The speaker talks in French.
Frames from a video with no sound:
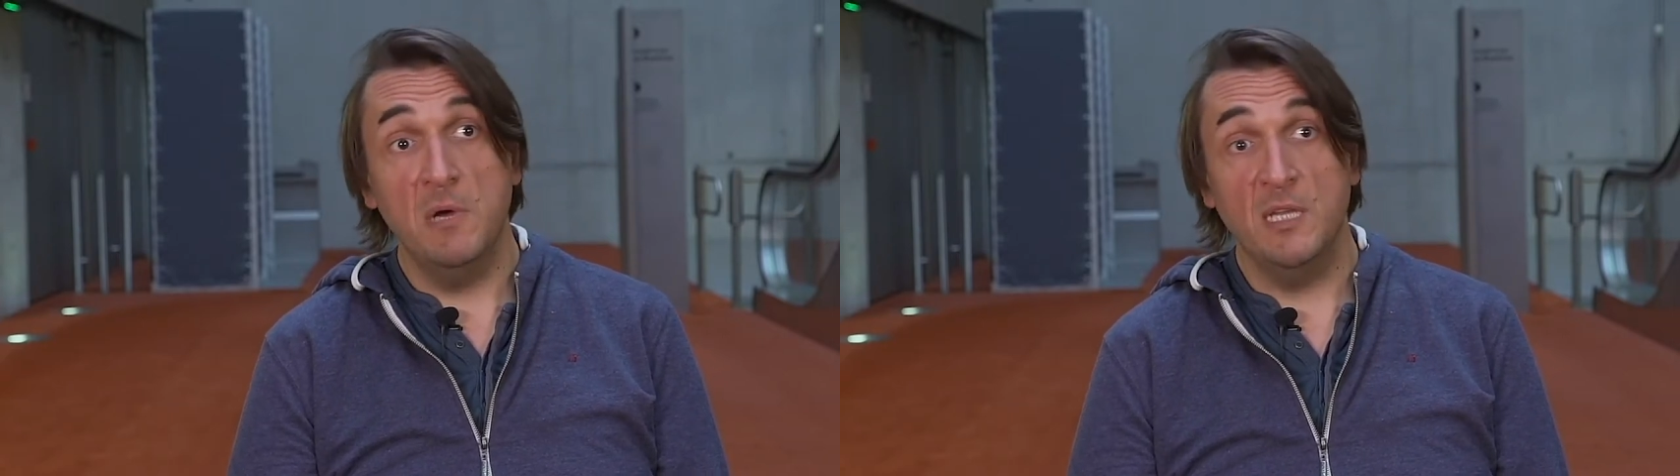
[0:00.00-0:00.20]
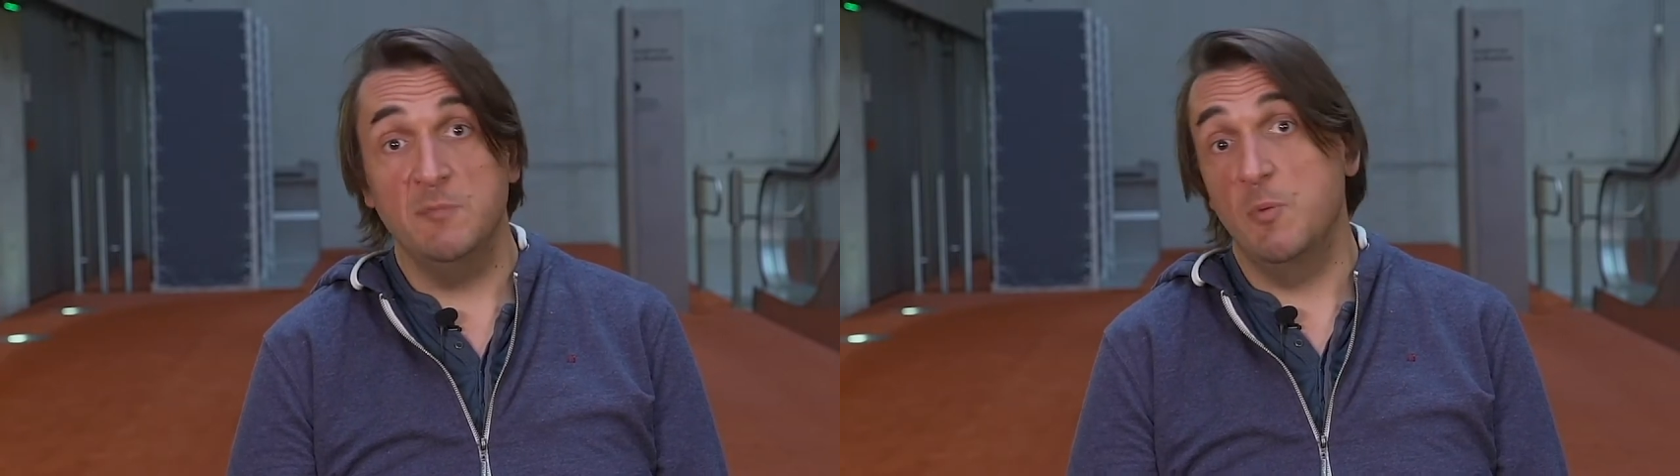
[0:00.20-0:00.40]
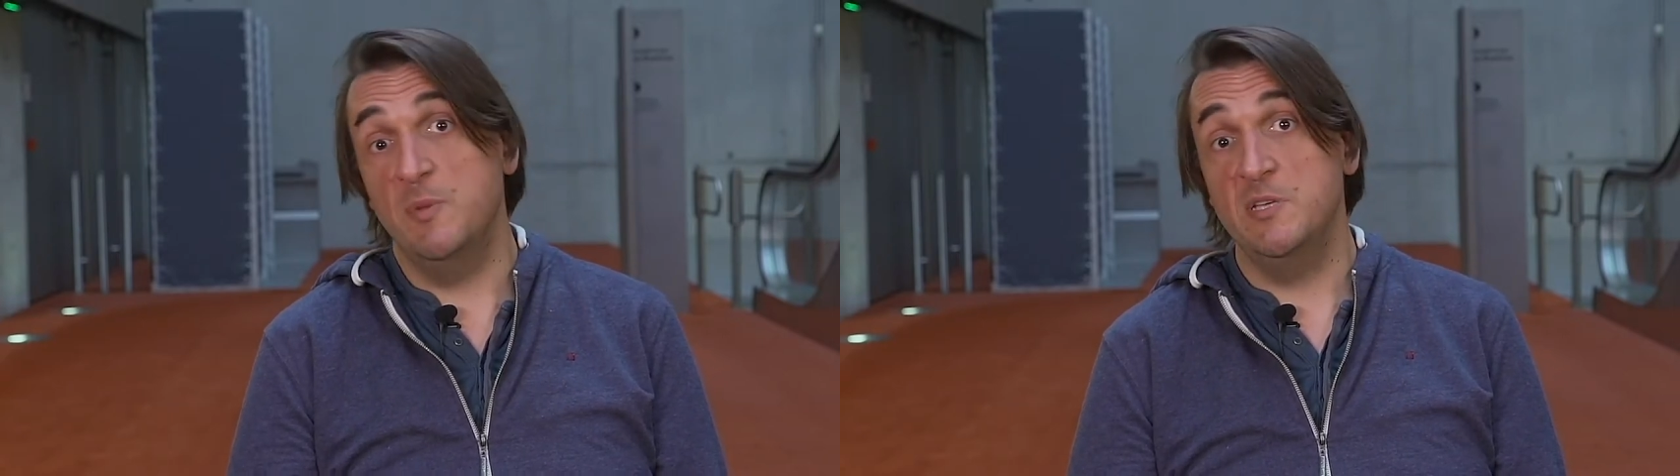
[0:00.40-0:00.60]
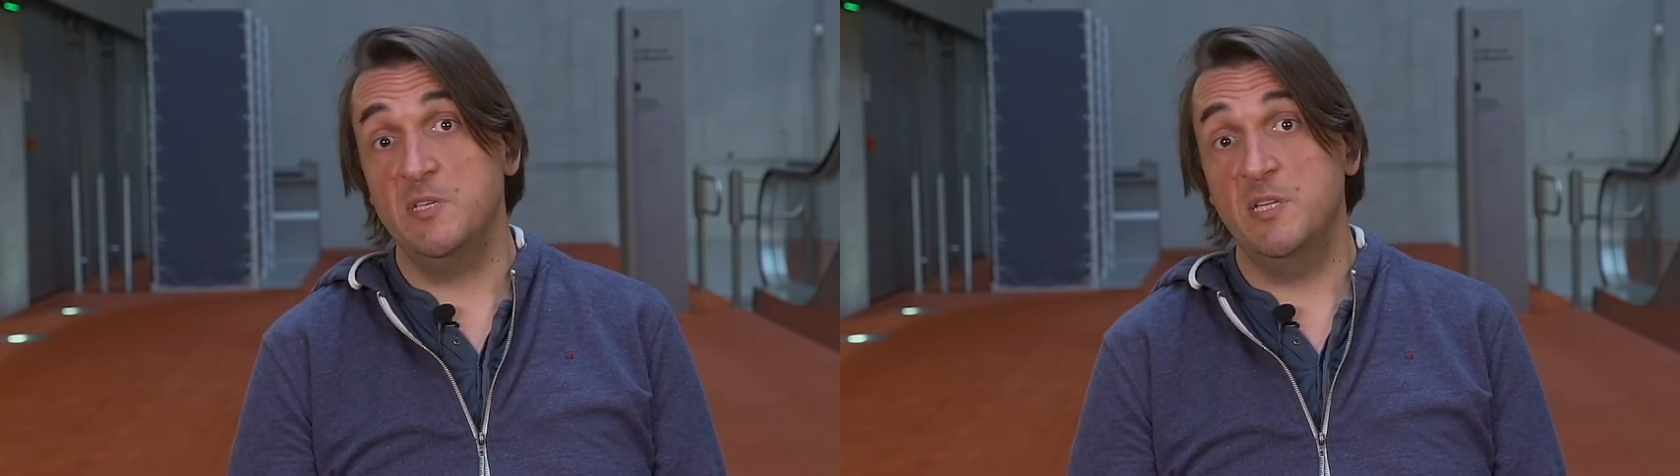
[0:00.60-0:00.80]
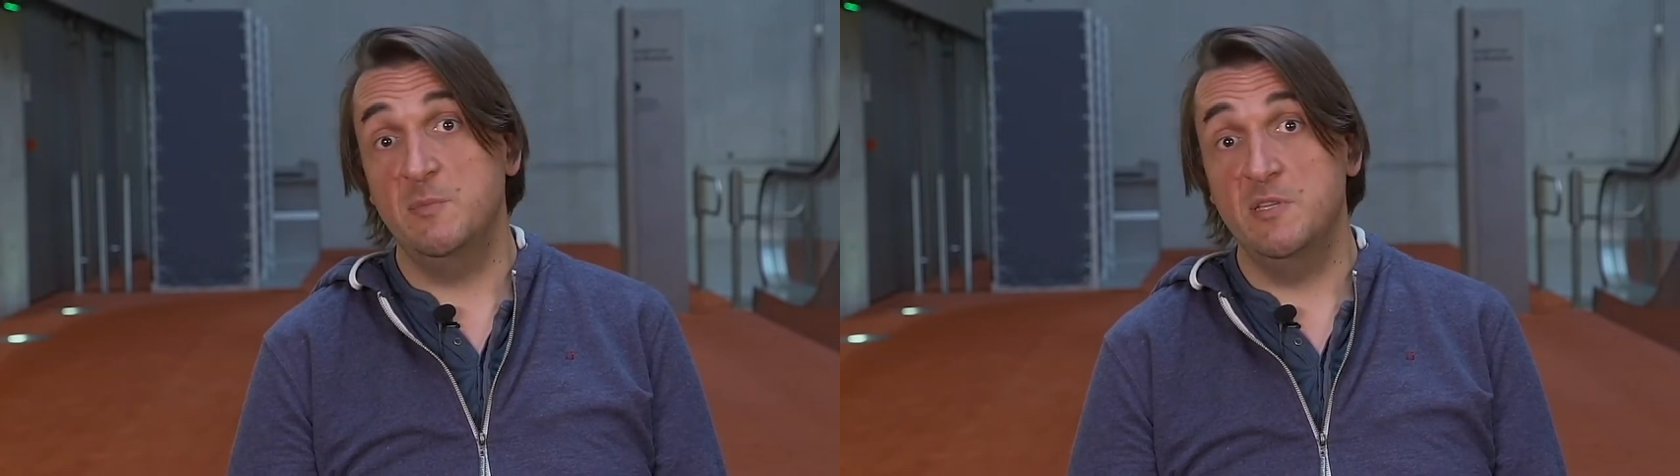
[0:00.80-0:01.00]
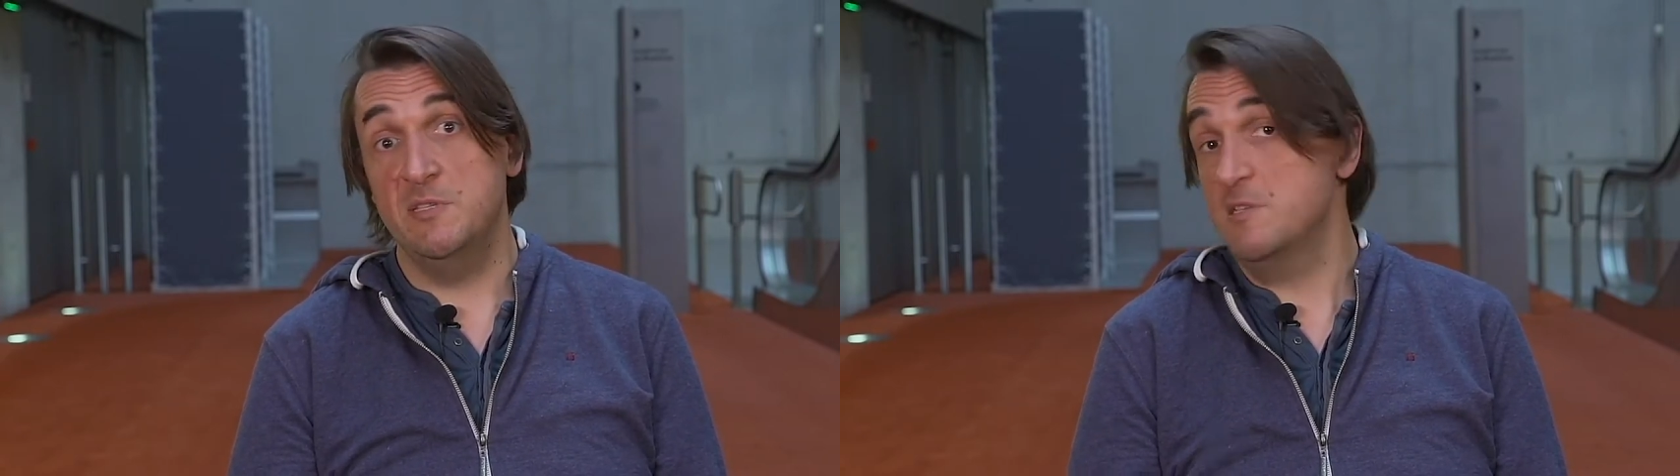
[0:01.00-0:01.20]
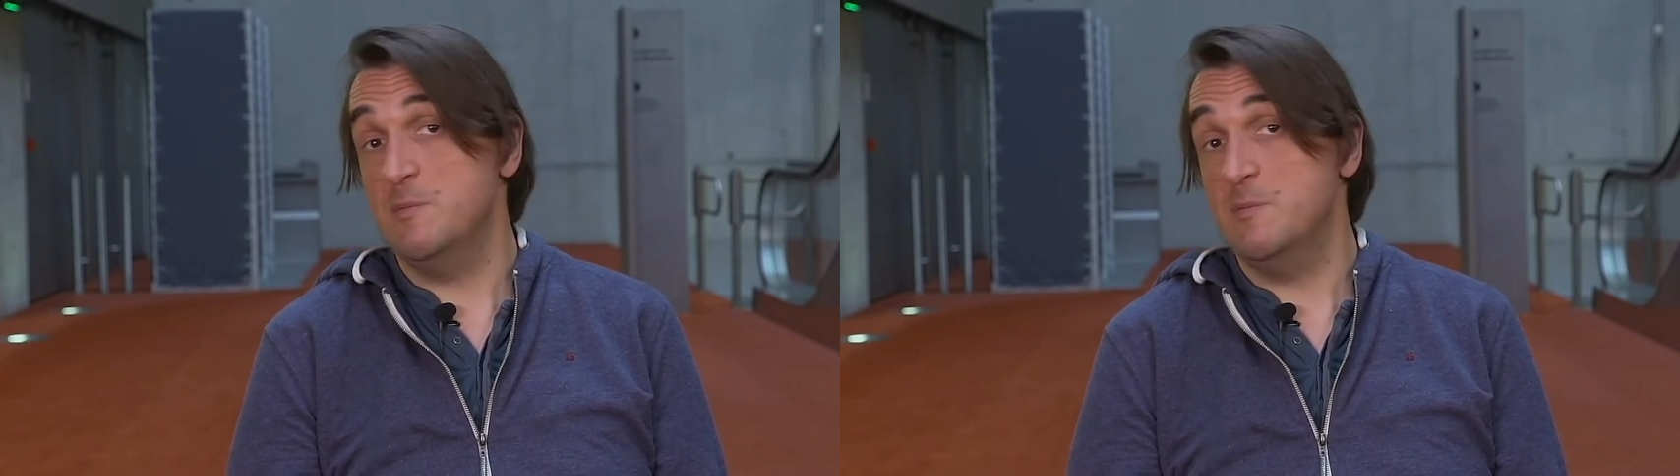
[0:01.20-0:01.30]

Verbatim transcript: un des premiers dessins animés Disney